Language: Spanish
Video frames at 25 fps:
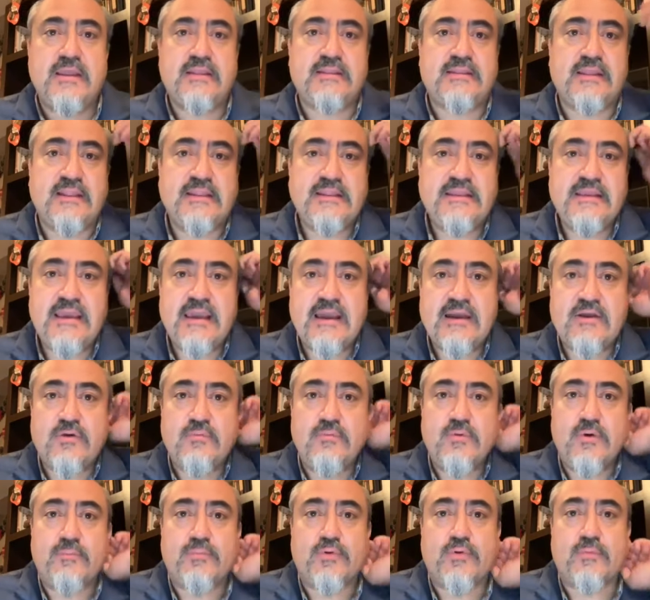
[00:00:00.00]
tenía
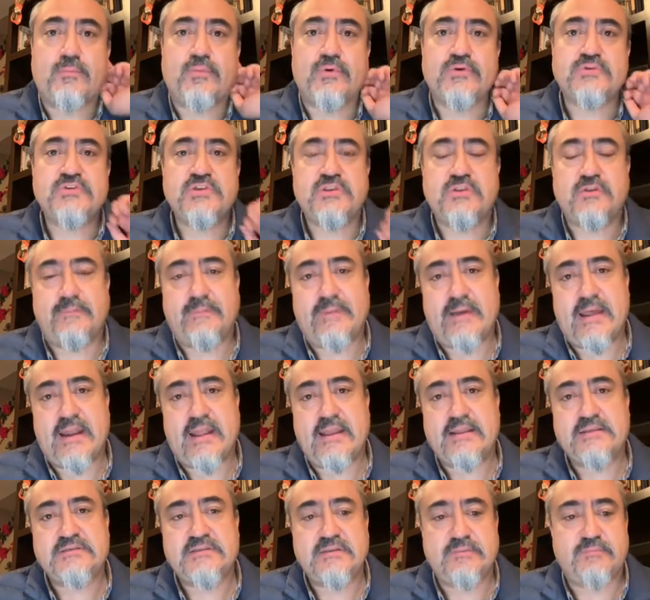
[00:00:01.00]
como propósito
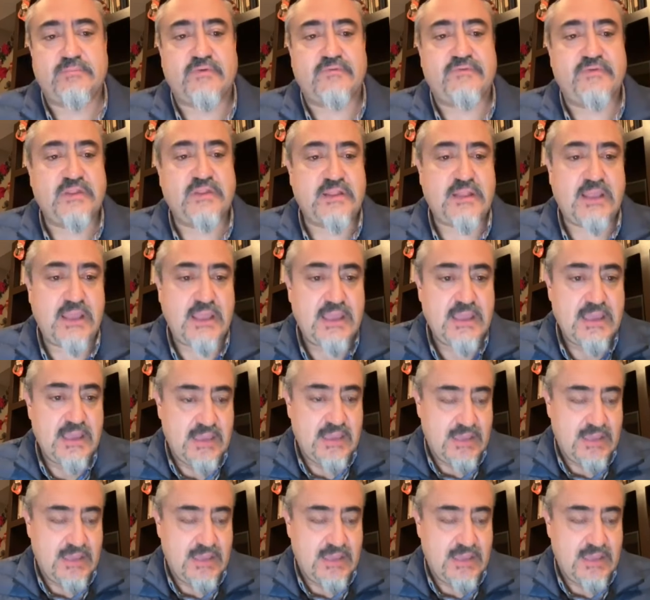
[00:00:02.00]
para este profeta